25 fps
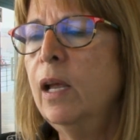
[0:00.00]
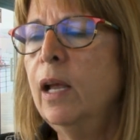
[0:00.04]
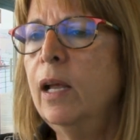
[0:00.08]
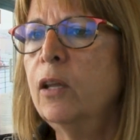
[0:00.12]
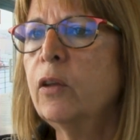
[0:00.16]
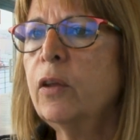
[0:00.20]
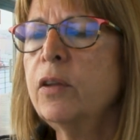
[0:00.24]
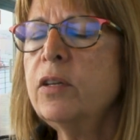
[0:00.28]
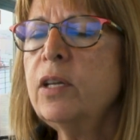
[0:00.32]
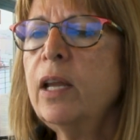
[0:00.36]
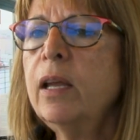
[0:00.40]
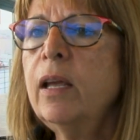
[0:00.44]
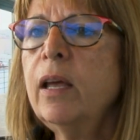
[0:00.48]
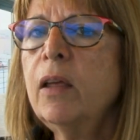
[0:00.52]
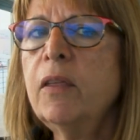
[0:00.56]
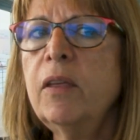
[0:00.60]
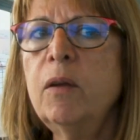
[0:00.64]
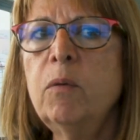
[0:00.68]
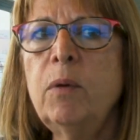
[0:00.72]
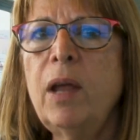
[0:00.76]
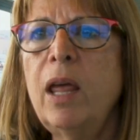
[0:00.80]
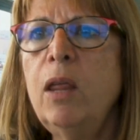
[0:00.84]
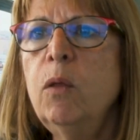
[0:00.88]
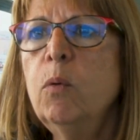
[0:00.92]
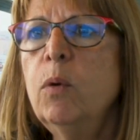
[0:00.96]
Entonces hay que
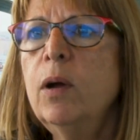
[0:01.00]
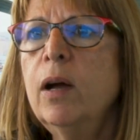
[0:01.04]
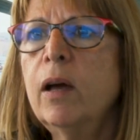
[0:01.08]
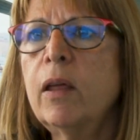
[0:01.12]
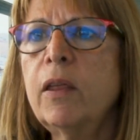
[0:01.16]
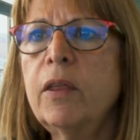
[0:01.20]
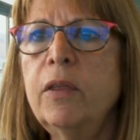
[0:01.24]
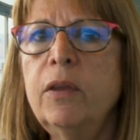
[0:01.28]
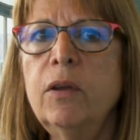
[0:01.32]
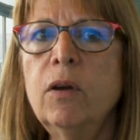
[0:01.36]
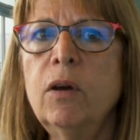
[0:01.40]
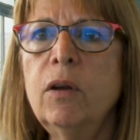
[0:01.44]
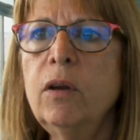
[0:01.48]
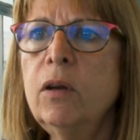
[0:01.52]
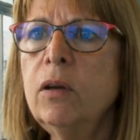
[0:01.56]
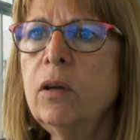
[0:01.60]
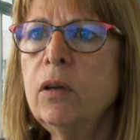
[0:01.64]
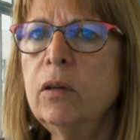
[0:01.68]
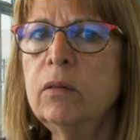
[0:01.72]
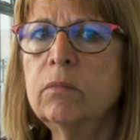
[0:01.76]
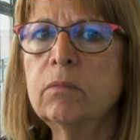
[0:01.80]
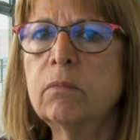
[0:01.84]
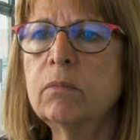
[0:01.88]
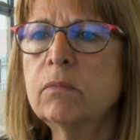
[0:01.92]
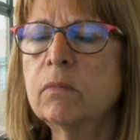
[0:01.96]
hacer una educación
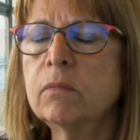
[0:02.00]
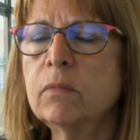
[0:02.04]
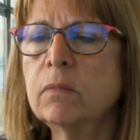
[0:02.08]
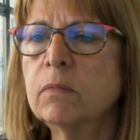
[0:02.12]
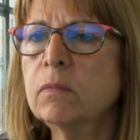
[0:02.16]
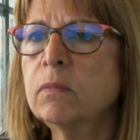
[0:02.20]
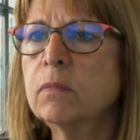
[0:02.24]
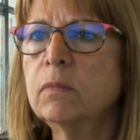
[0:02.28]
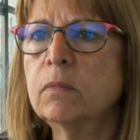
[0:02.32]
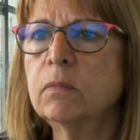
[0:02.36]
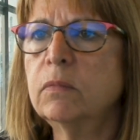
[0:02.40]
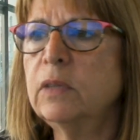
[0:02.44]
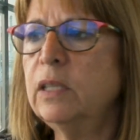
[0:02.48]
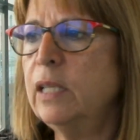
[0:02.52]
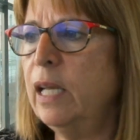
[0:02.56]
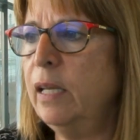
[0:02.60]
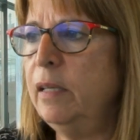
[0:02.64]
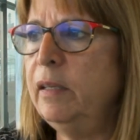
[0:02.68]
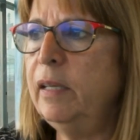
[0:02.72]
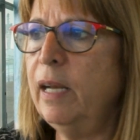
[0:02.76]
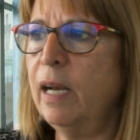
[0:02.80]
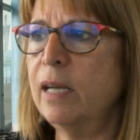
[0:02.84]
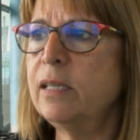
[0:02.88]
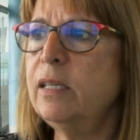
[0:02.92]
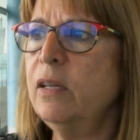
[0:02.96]
mm,
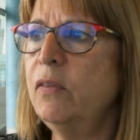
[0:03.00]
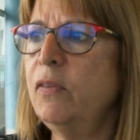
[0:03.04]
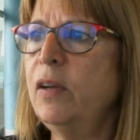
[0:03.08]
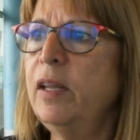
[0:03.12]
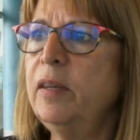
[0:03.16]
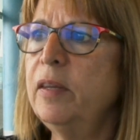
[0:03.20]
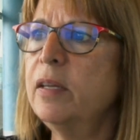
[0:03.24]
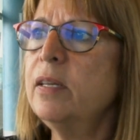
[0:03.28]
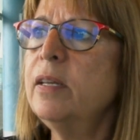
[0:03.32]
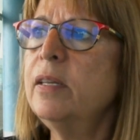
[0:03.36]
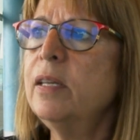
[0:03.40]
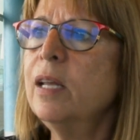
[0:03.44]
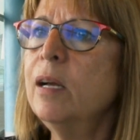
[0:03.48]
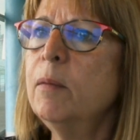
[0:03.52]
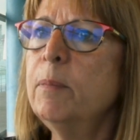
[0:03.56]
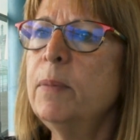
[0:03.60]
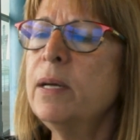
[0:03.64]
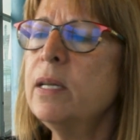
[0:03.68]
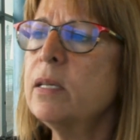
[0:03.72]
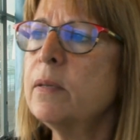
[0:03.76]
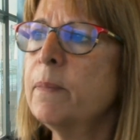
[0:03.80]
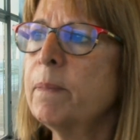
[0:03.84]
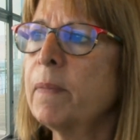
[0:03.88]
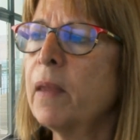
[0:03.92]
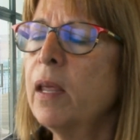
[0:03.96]
en las diferentes
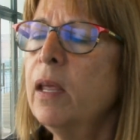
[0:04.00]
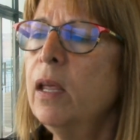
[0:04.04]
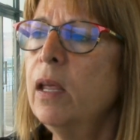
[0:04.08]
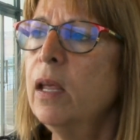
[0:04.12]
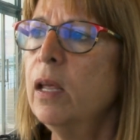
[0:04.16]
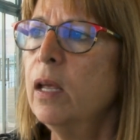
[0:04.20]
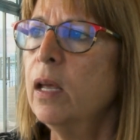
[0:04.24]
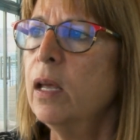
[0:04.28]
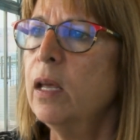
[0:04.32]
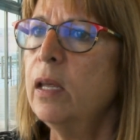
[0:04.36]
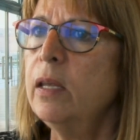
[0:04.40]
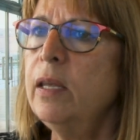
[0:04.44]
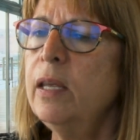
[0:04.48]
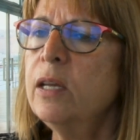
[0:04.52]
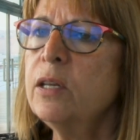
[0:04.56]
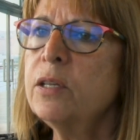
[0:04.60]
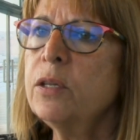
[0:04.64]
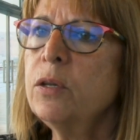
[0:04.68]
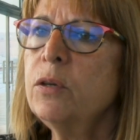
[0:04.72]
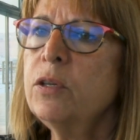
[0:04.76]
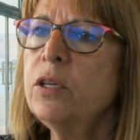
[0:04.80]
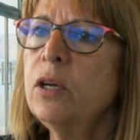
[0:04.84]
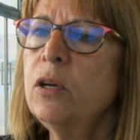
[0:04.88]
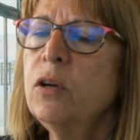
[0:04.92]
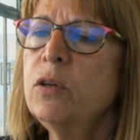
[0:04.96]
etapas y
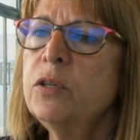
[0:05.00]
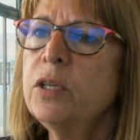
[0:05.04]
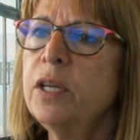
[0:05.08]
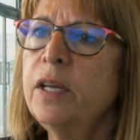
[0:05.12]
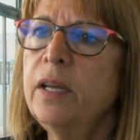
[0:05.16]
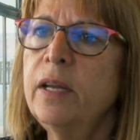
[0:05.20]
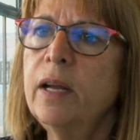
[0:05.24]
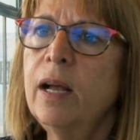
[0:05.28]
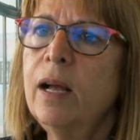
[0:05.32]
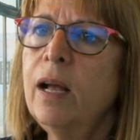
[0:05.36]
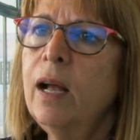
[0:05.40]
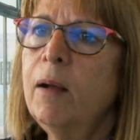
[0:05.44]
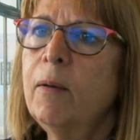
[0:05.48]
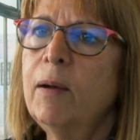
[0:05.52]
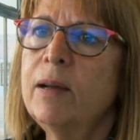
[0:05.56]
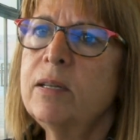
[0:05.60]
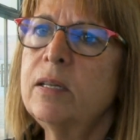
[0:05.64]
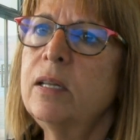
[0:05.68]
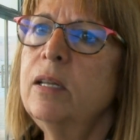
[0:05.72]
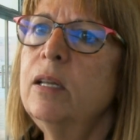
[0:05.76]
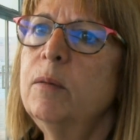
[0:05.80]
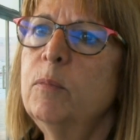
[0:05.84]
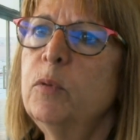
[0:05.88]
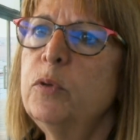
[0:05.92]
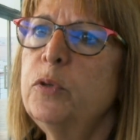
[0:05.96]
esto se conseguirá a
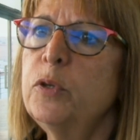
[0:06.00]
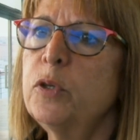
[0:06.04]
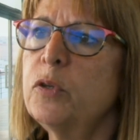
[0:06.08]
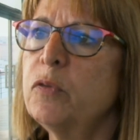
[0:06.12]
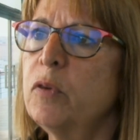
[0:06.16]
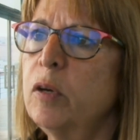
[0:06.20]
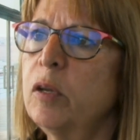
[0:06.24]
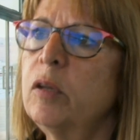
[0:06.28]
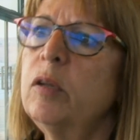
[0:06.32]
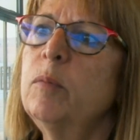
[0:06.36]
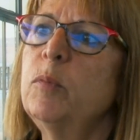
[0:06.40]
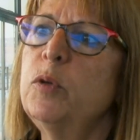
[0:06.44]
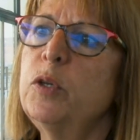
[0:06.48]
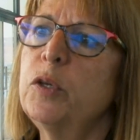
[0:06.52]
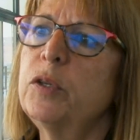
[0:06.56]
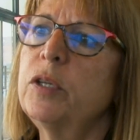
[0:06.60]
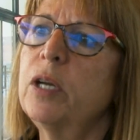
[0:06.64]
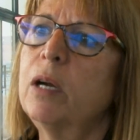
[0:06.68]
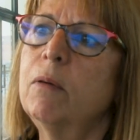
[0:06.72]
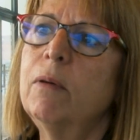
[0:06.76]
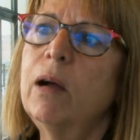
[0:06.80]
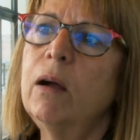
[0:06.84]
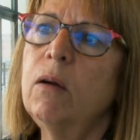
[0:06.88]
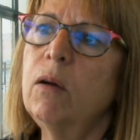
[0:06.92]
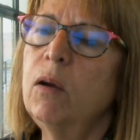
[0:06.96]
base de mucho esfuerzo y mucho
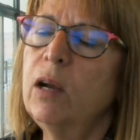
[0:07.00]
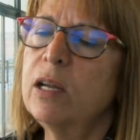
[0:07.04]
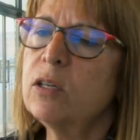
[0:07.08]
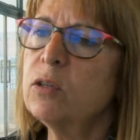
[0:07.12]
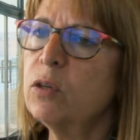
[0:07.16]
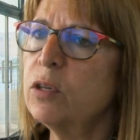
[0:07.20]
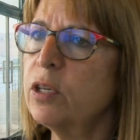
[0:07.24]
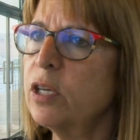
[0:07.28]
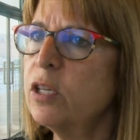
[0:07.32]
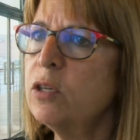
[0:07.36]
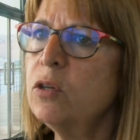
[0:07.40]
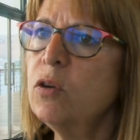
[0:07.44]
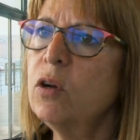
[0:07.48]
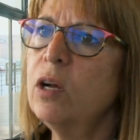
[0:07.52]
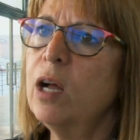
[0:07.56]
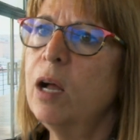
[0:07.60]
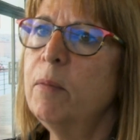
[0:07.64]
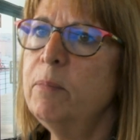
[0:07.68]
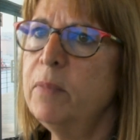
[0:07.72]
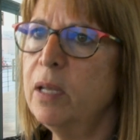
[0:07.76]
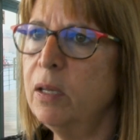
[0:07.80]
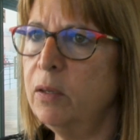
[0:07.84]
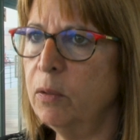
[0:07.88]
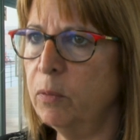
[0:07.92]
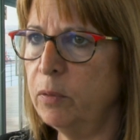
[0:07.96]
trabajo. Las cosas no
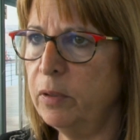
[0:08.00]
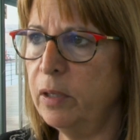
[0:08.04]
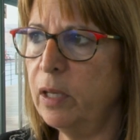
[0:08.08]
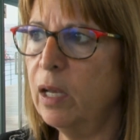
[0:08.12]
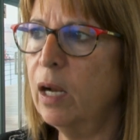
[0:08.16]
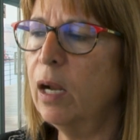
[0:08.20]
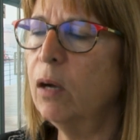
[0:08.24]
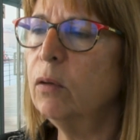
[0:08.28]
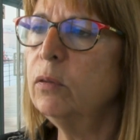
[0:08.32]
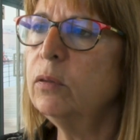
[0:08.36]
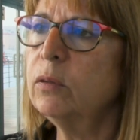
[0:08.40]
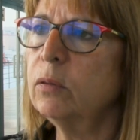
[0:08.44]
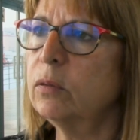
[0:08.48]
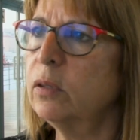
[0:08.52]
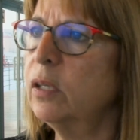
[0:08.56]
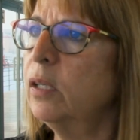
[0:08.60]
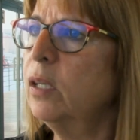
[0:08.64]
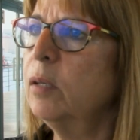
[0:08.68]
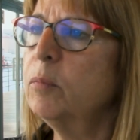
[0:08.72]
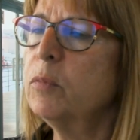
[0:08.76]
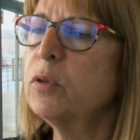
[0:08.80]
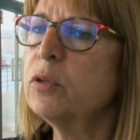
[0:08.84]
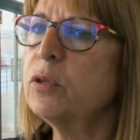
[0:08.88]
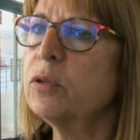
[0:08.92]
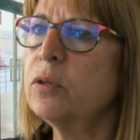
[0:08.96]
cambian de un día a otro,
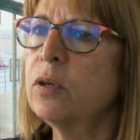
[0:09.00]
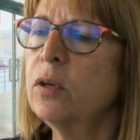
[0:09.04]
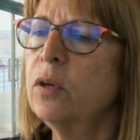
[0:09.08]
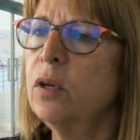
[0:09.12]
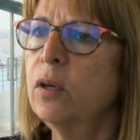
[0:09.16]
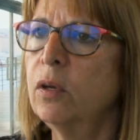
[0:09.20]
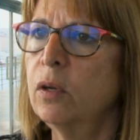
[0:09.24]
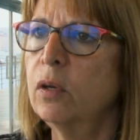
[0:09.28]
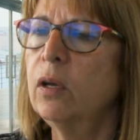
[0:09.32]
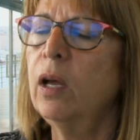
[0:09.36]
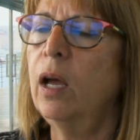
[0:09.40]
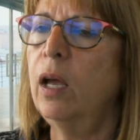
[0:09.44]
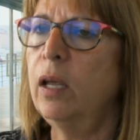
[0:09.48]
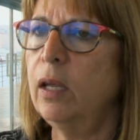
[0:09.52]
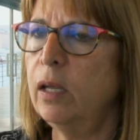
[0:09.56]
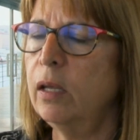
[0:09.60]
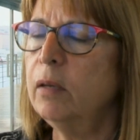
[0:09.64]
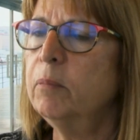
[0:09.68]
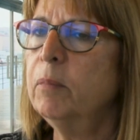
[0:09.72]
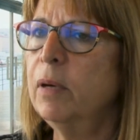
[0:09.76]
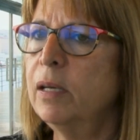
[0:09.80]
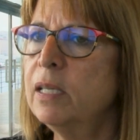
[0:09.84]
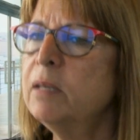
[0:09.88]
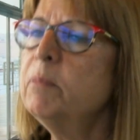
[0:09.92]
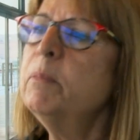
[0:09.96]
tenemos,
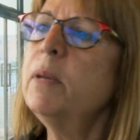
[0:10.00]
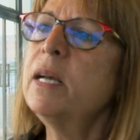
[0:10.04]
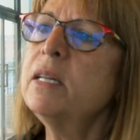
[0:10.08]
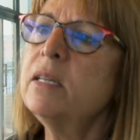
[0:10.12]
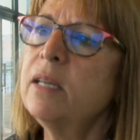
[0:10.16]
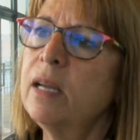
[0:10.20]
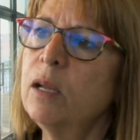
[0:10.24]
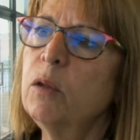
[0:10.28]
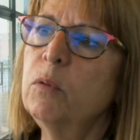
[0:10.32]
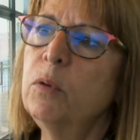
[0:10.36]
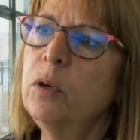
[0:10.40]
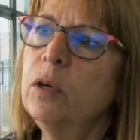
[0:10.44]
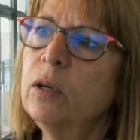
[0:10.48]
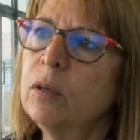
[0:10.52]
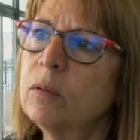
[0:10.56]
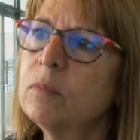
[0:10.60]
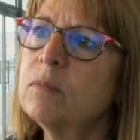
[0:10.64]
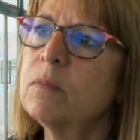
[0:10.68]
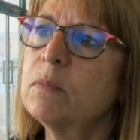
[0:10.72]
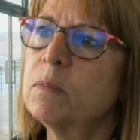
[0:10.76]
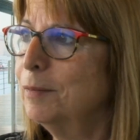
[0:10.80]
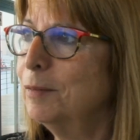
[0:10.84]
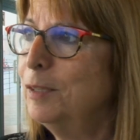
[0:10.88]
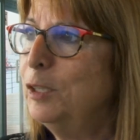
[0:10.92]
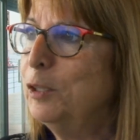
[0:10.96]
va, a ser duro.
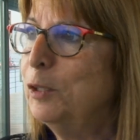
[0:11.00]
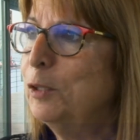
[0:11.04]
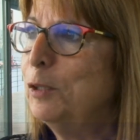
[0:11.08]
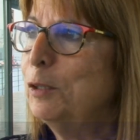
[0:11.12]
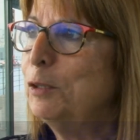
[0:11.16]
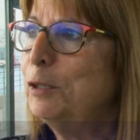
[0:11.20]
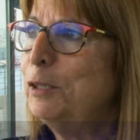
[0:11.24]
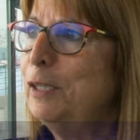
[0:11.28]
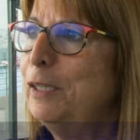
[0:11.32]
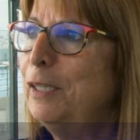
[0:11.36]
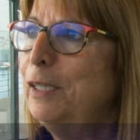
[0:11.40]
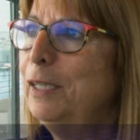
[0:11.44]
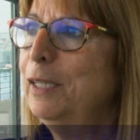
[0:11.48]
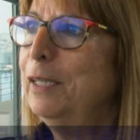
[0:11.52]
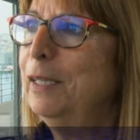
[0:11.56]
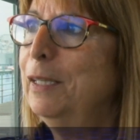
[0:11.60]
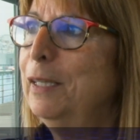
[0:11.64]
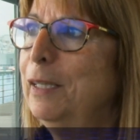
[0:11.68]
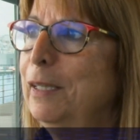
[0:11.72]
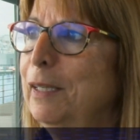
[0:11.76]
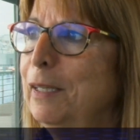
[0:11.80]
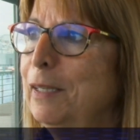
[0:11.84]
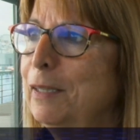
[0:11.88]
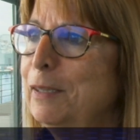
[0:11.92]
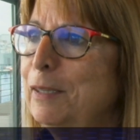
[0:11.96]
Yo
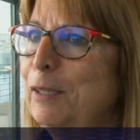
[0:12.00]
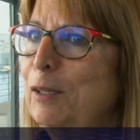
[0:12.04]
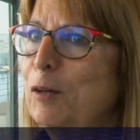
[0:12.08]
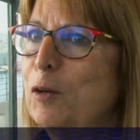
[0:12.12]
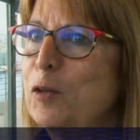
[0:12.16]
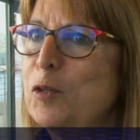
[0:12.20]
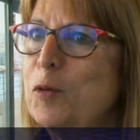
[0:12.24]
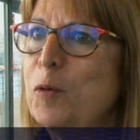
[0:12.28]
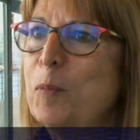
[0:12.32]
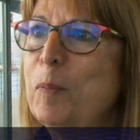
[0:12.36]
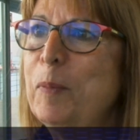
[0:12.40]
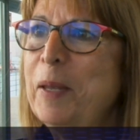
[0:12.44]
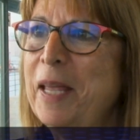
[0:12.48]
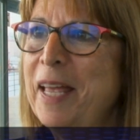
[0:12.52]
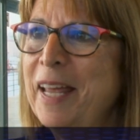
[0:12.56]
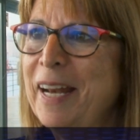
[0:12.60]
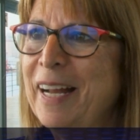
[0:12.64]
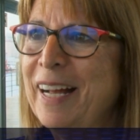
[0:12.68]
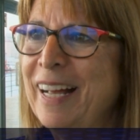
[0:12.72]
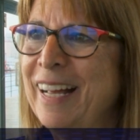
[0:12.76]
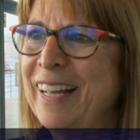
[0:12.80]
si, si lo supiera,